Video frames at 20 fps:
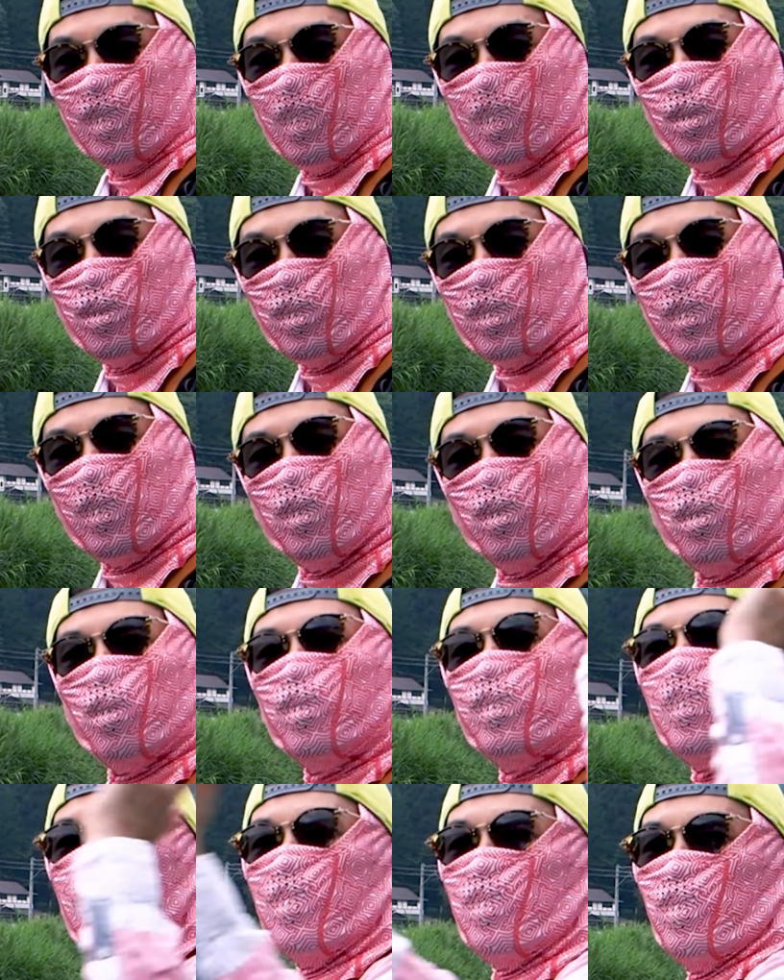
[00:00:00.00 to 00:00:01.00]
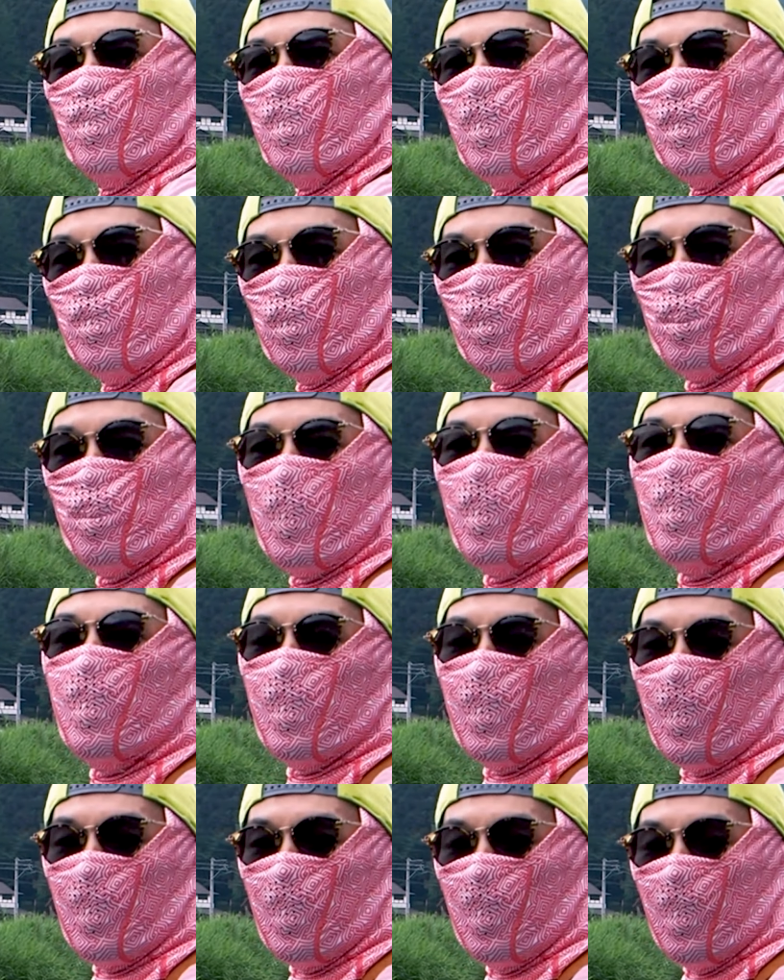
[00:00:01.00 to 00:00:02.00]
かといってロールキャストではちょっと
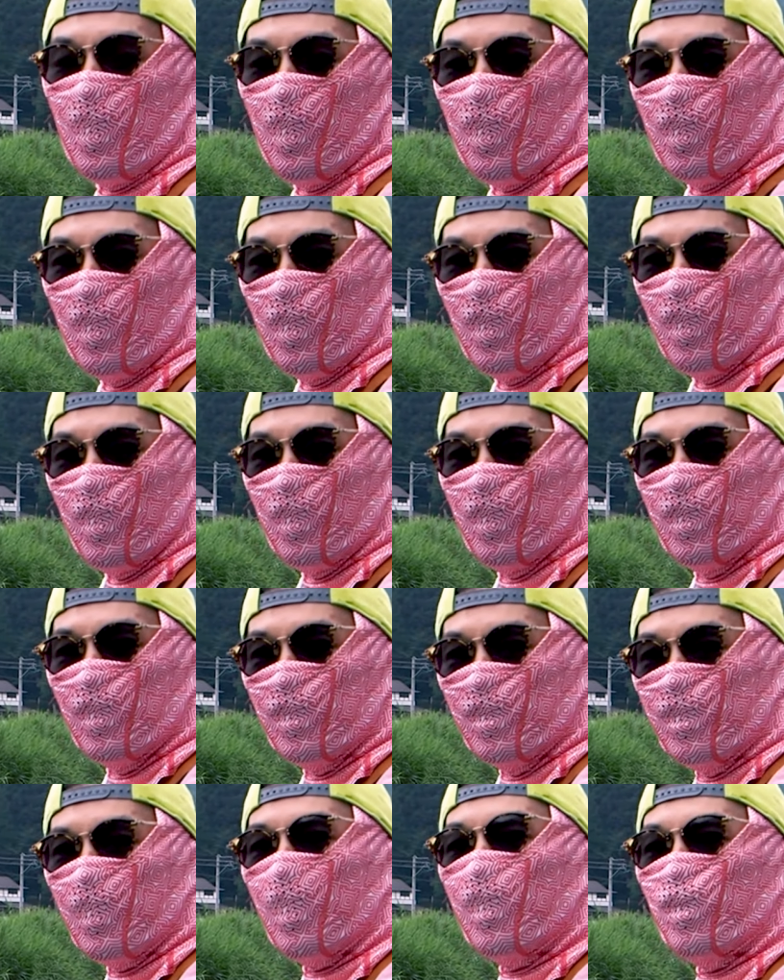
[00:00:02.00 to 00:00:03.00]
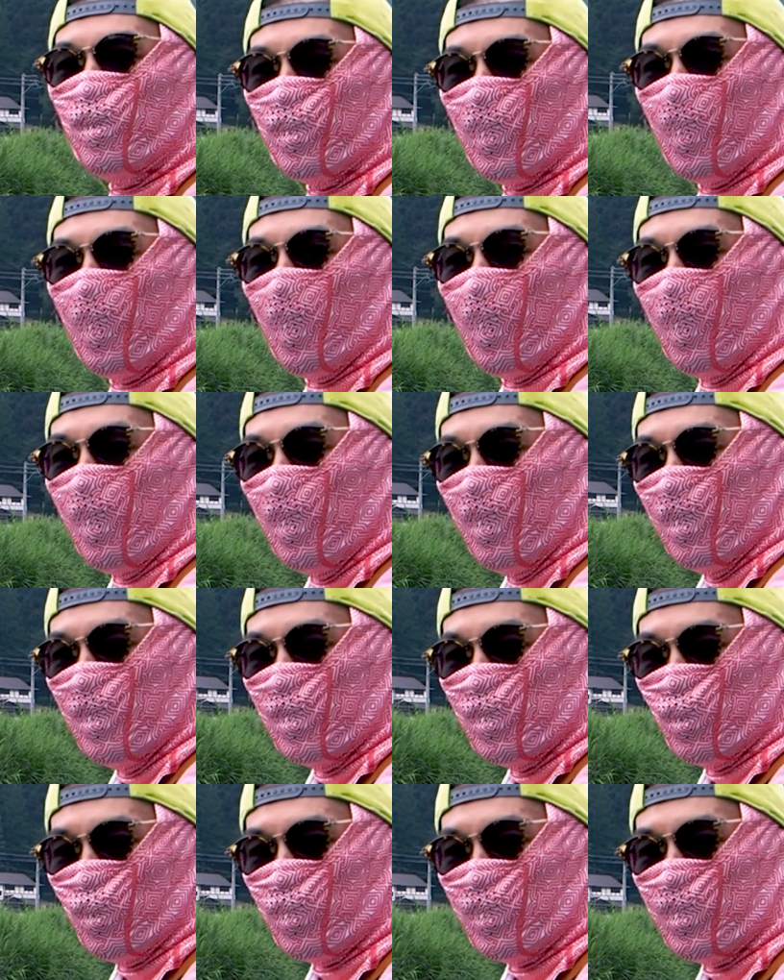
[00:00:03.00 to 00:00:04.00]
パワーがないので、
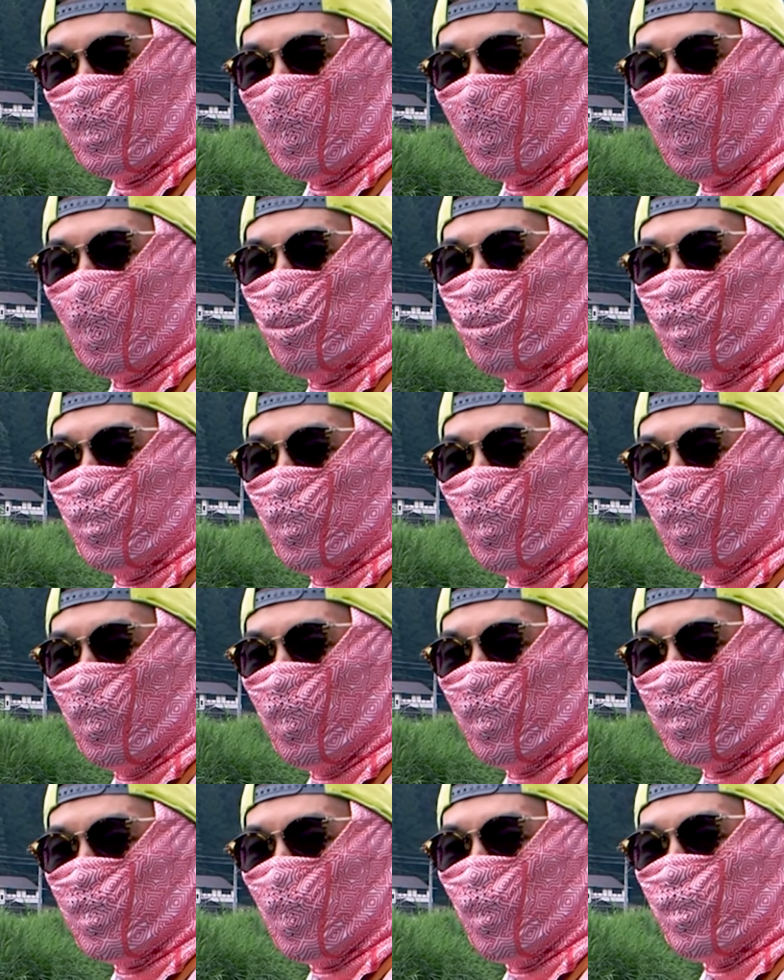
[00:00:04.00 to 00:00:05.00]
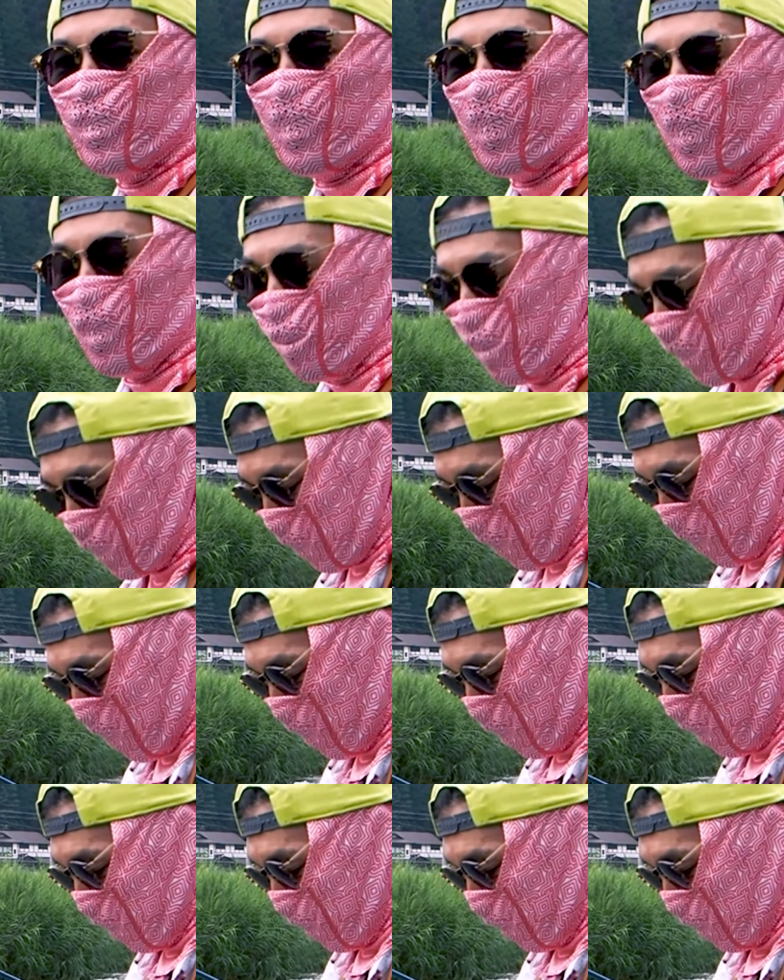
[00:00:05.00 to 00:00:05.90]
少し長めの竿に変えました。